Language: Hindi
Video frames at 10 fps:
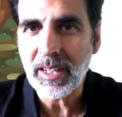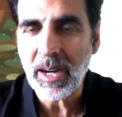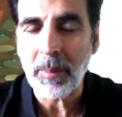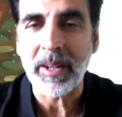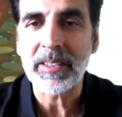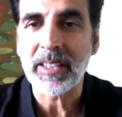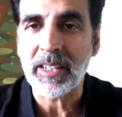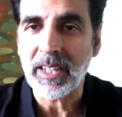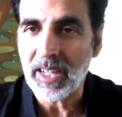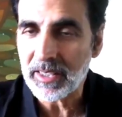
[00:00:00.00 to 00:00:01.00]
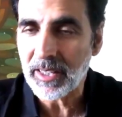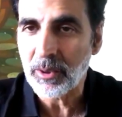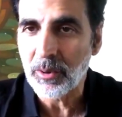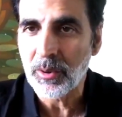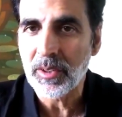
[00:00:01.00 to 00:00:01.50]
हमारे सरकार के
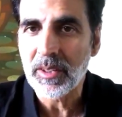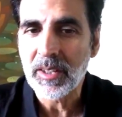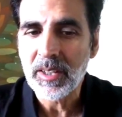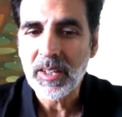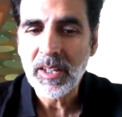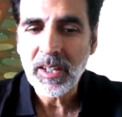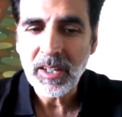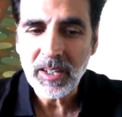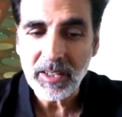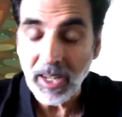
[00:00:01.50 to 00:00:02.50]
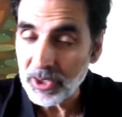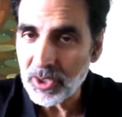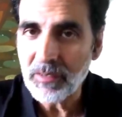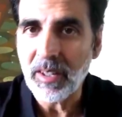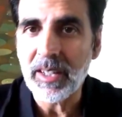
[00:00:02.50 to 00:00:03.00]
लोग
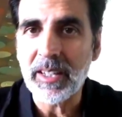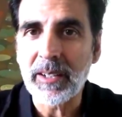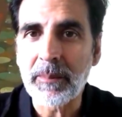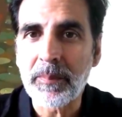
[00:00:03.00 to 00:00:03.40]
राशन वाले